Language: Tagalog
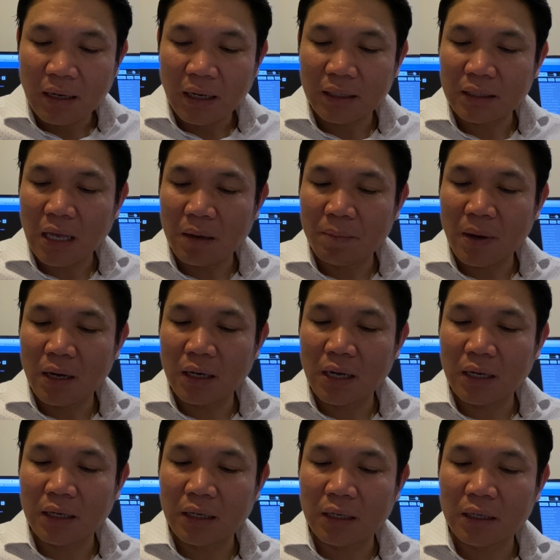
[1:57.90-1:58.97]
at habang
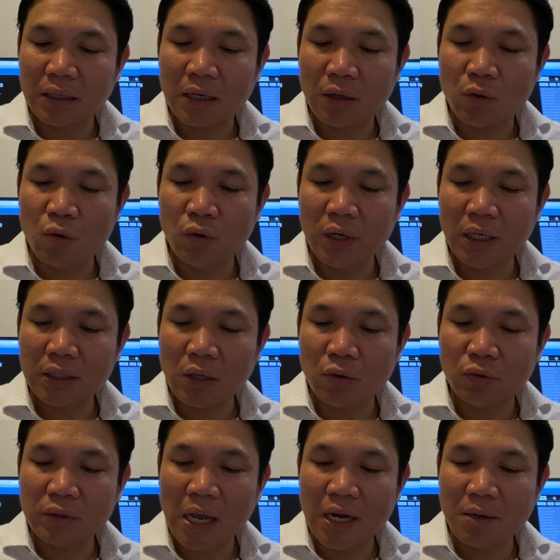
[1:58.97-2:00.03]
uh, nangungulikta
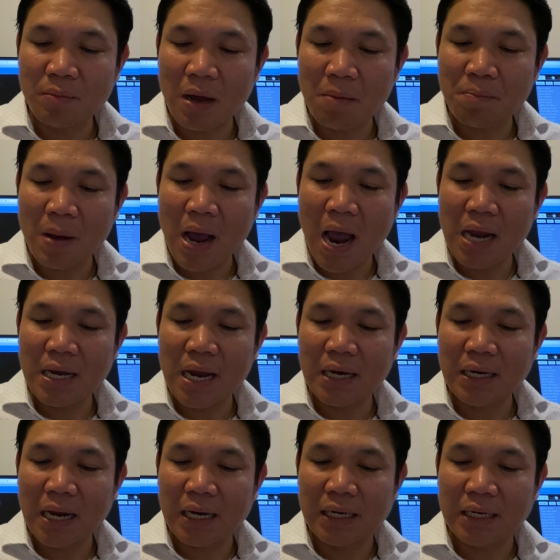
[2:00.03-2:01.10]
ho tayong mga
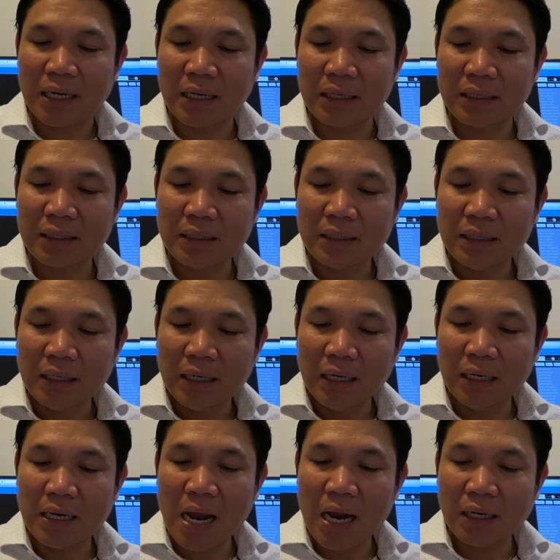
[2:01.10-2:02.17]
pangalan ay uh,
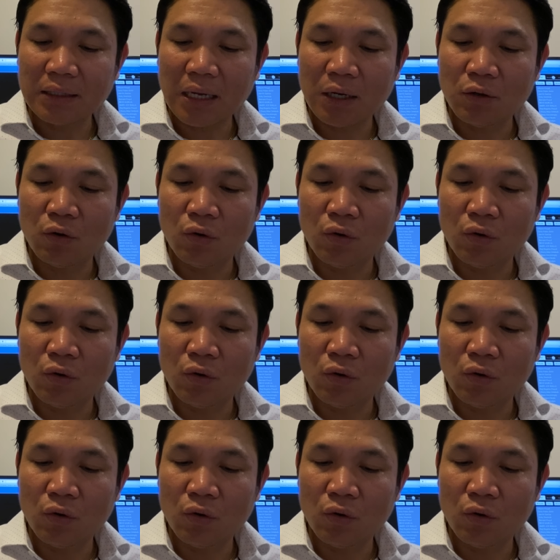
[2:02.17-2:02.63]
inaantay ko